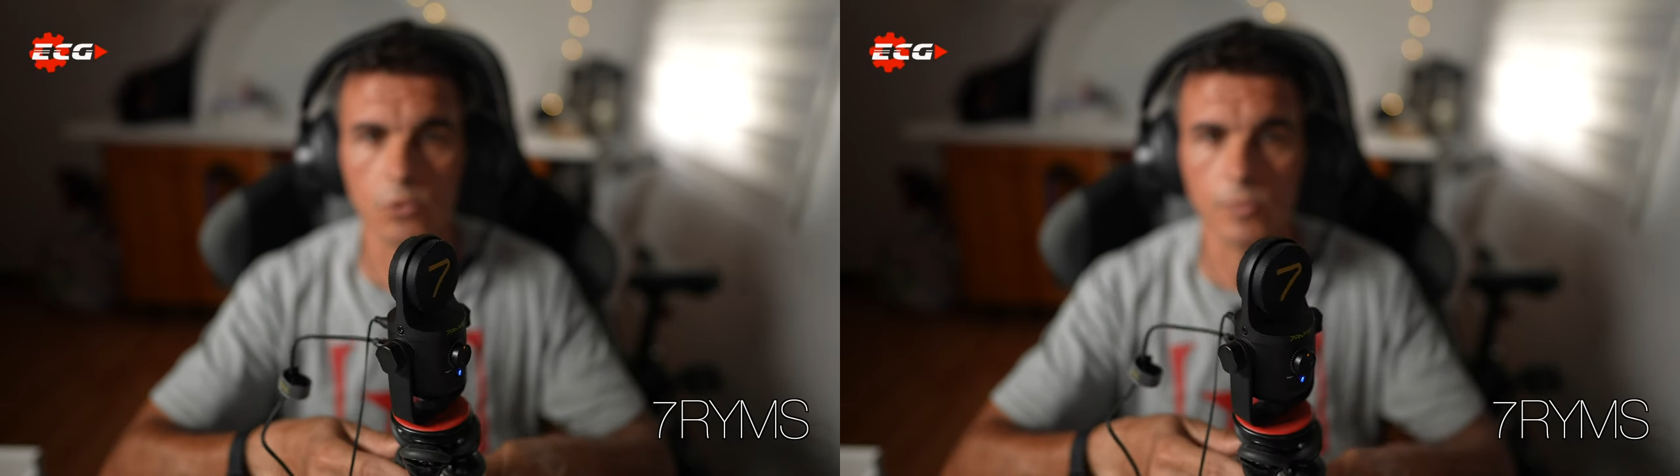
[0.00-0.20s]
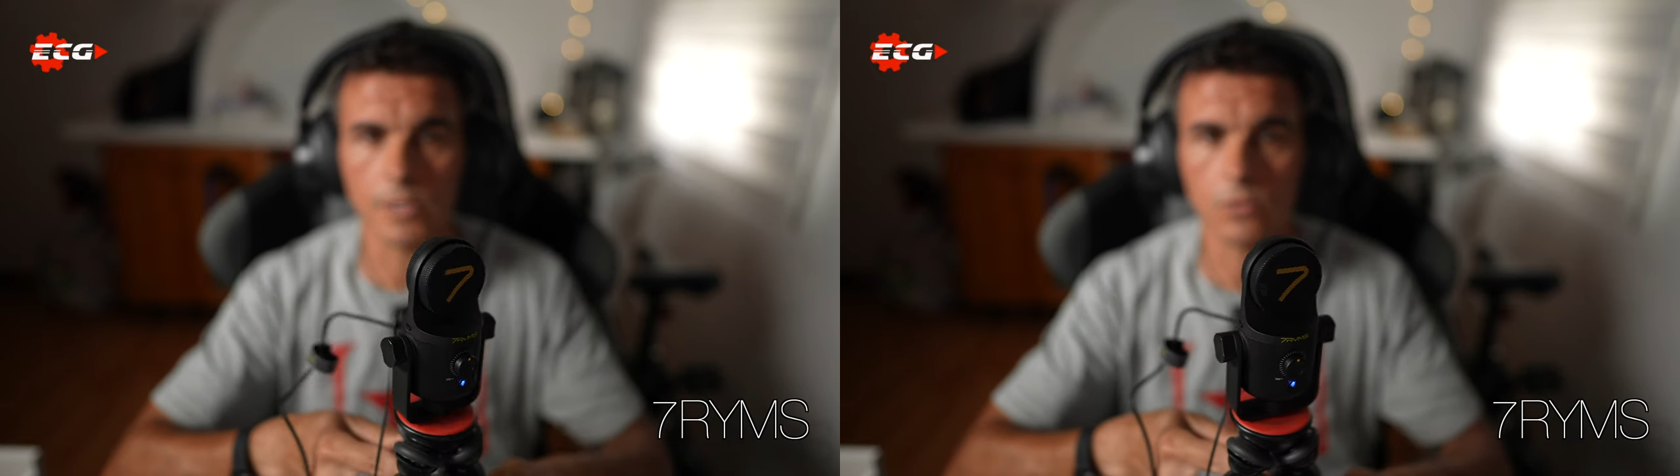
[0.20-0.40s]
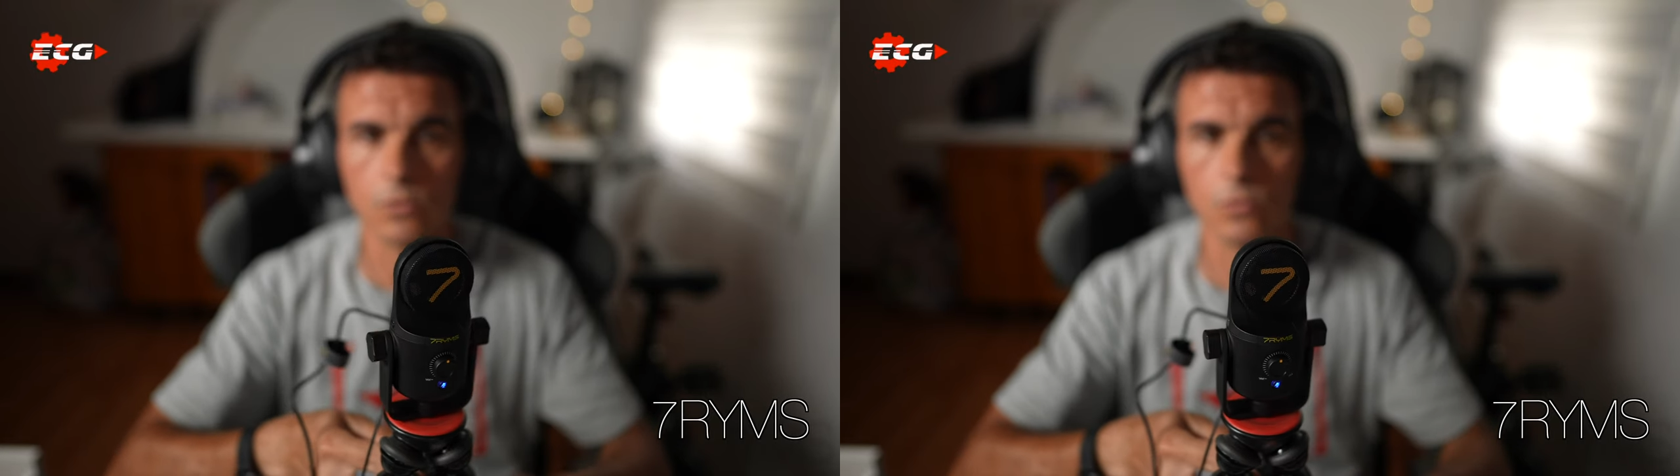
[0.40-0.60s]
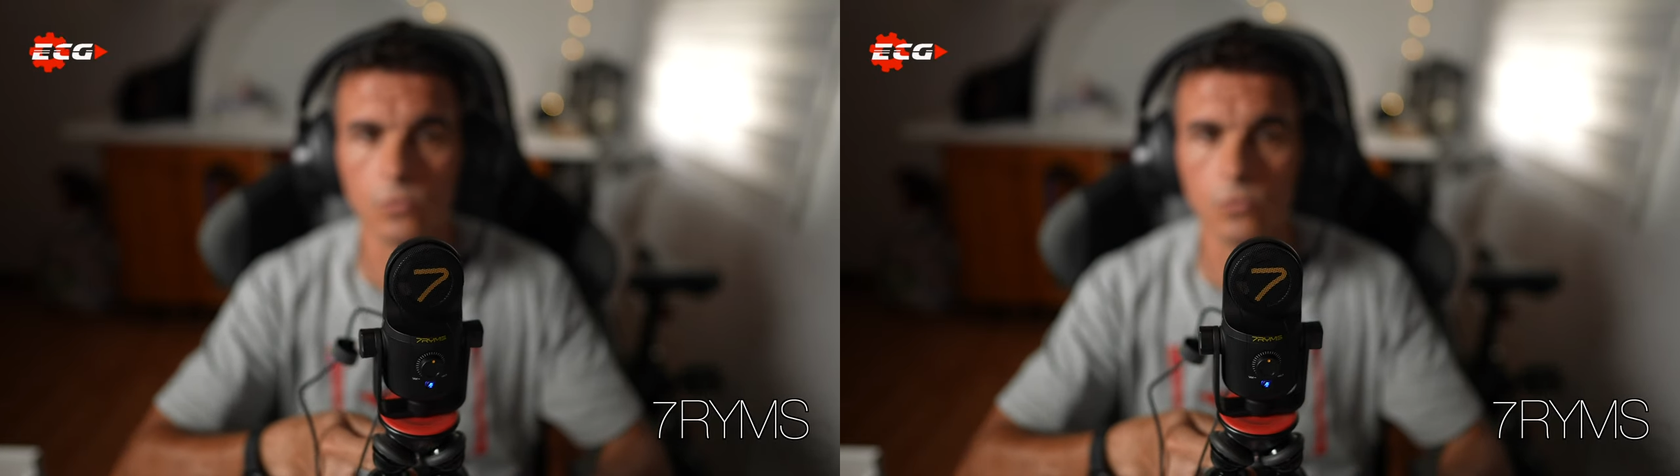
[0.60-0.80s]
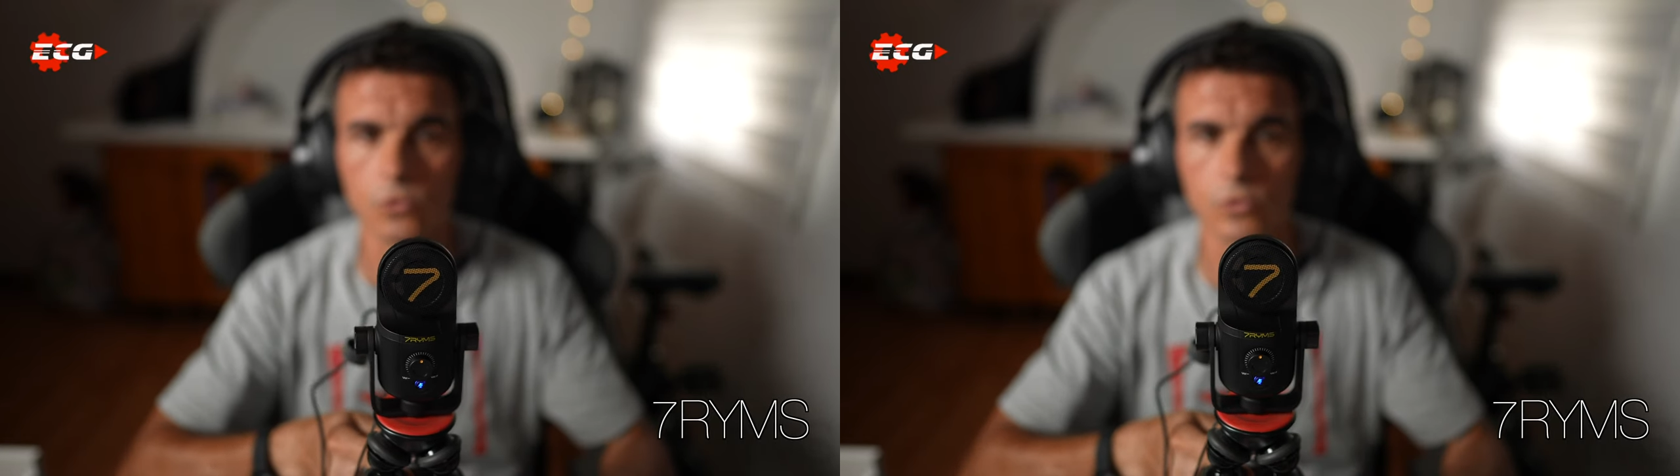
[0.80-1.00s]
probando,
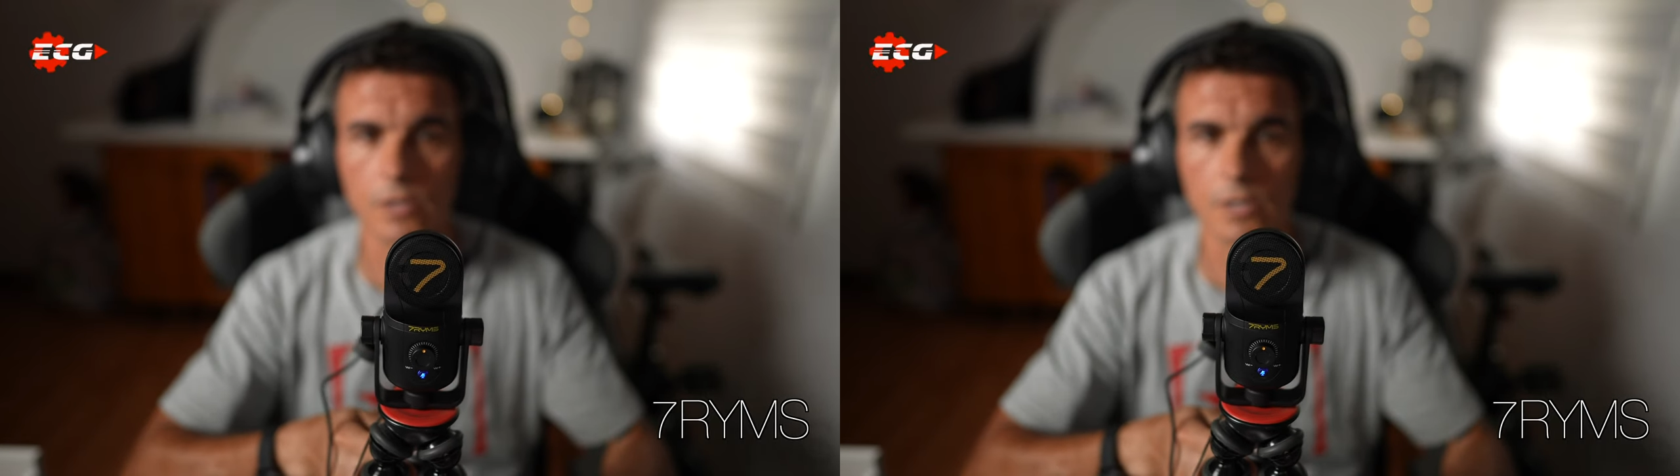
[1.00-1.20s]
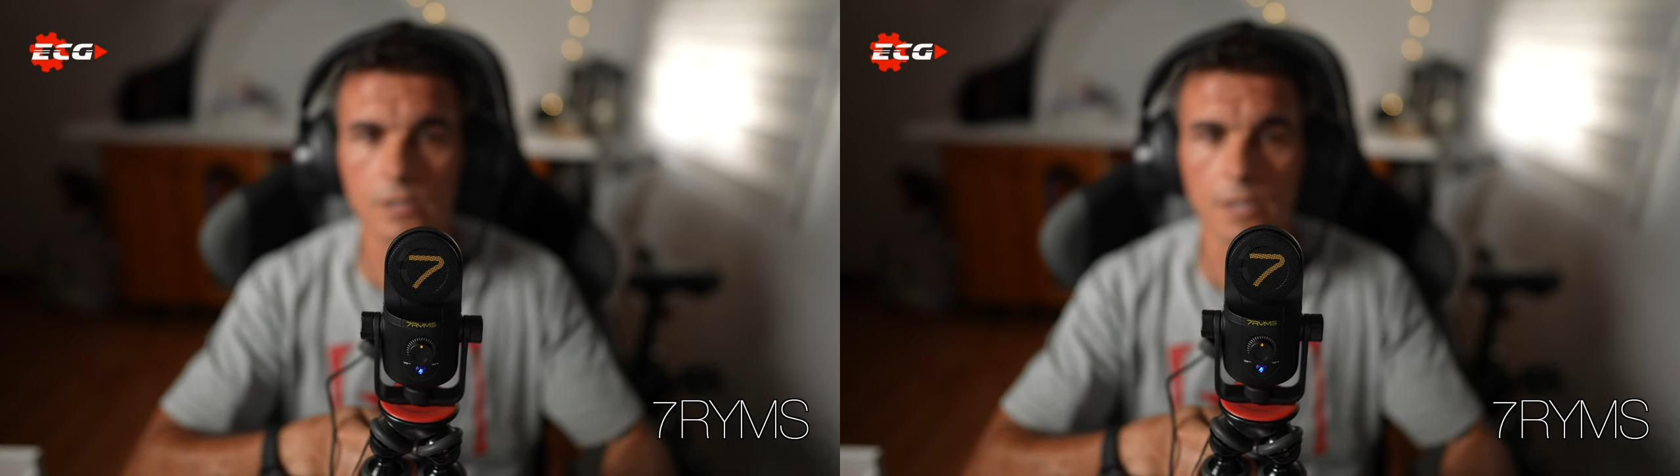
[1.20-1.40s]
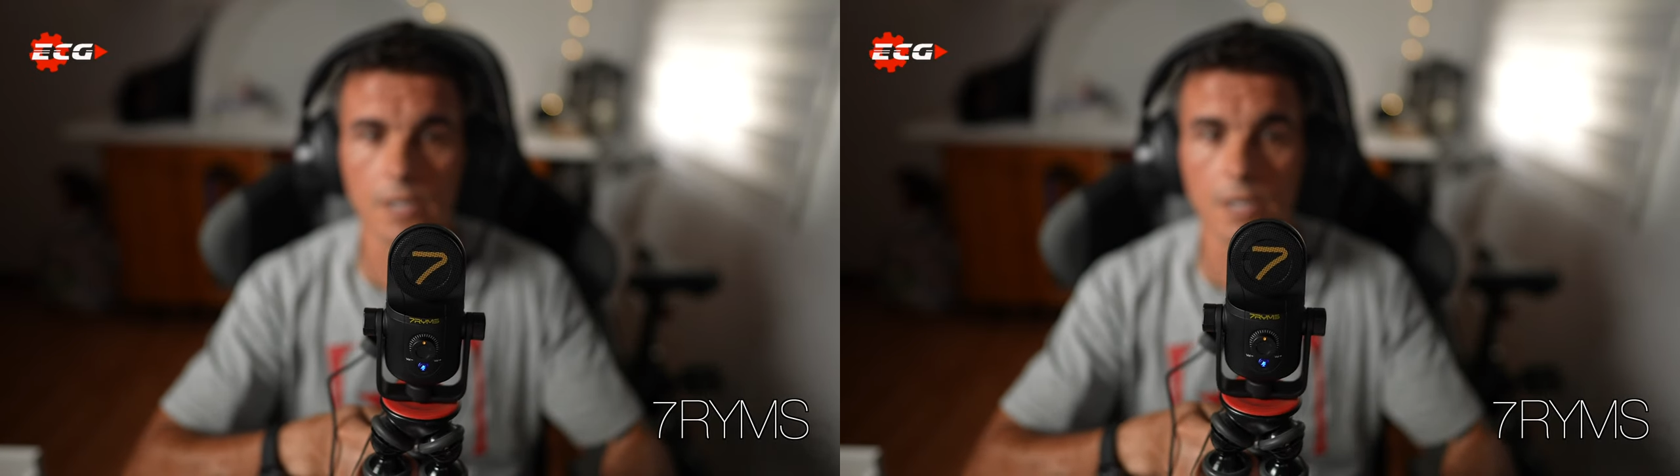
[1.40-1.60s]
1, 2, 3,